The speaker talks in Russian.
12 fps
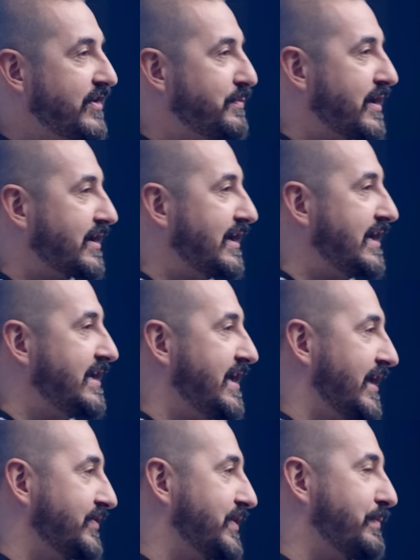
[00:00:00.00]
выбор
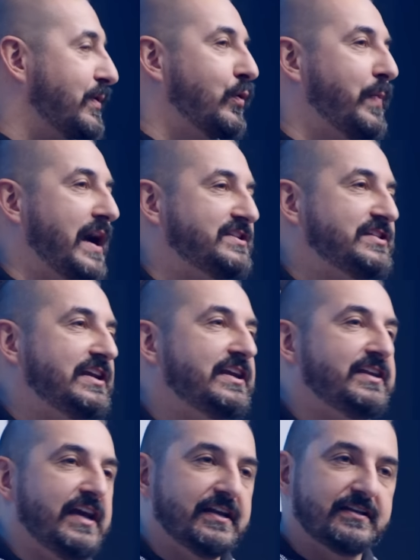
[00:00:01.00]
клиента, покупать или
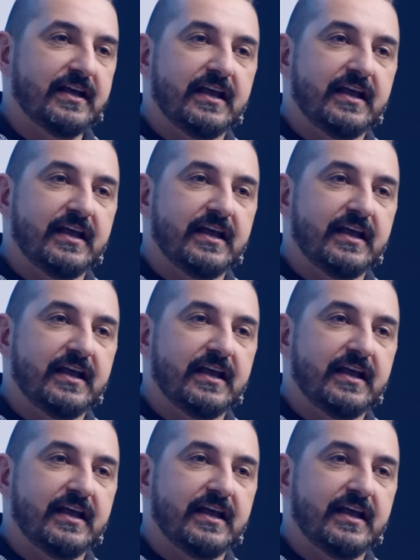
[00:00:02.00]
нет.